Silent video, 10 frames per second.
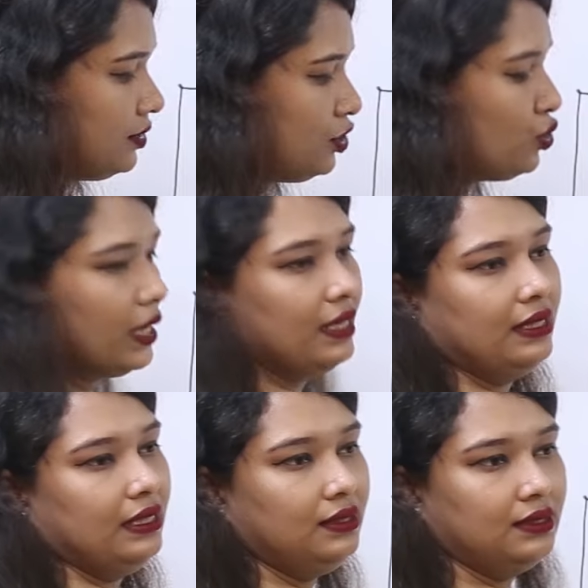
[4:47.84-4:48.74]

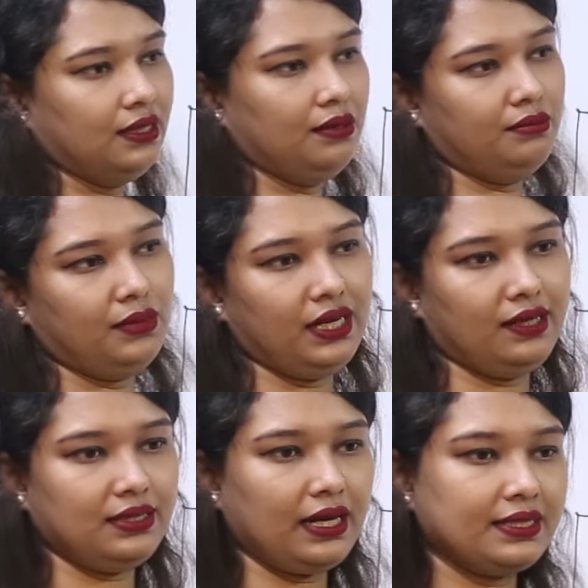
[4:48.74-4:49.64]
স্টুডেন্টের মানে
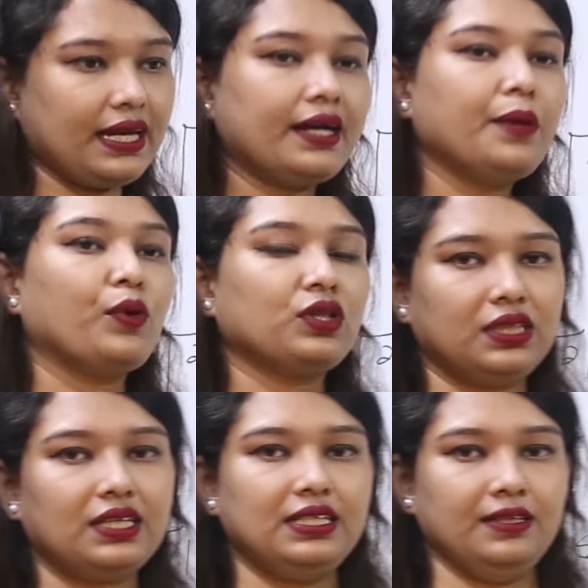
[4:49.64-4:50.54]
যারা চাকরি
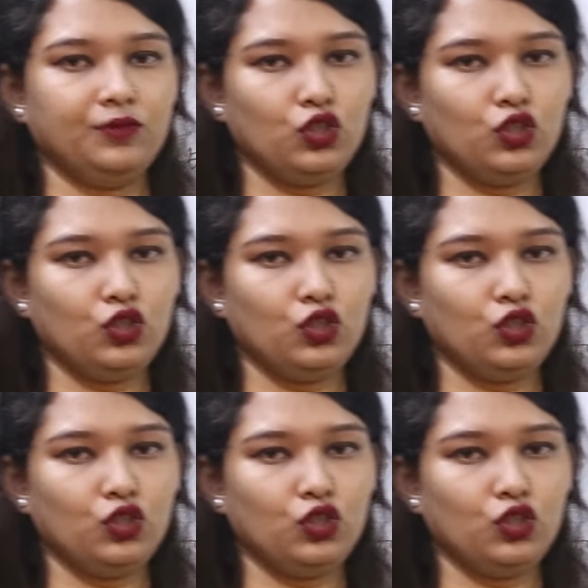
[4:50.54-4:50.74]
প্রত্যাশী